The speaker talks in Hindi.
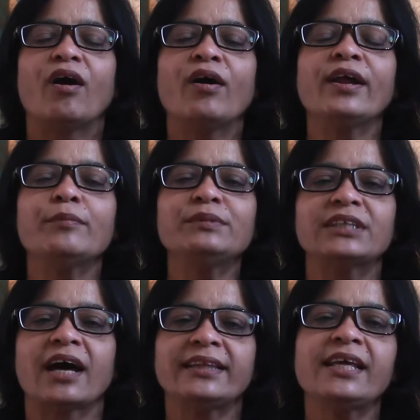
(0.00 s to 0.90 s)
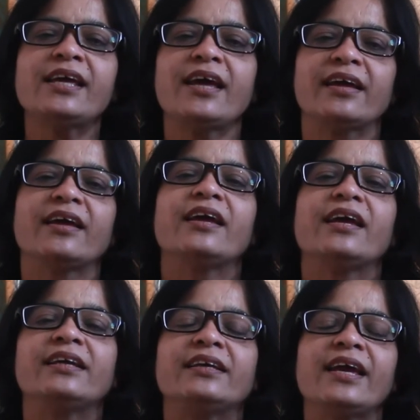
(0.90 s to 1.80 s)
और हम चाहते हैं
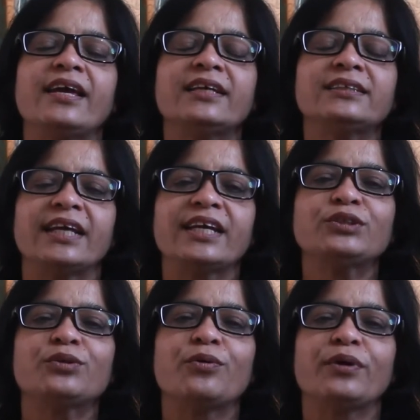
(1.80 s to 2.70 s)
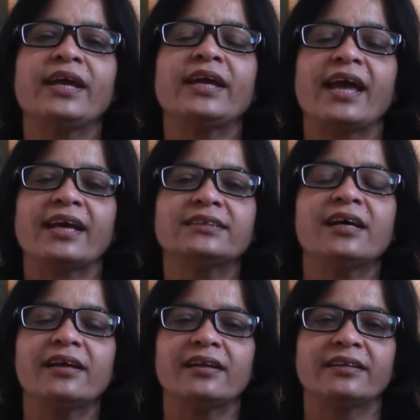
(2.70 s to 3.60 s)
कि इस देश को एक
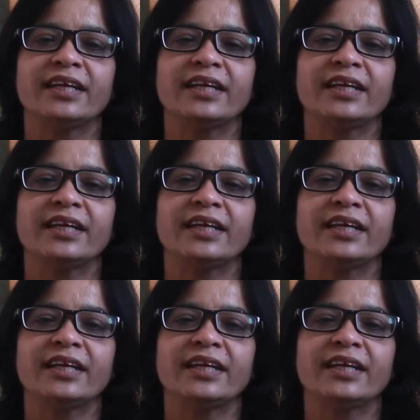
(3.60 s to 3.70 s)
ऐसा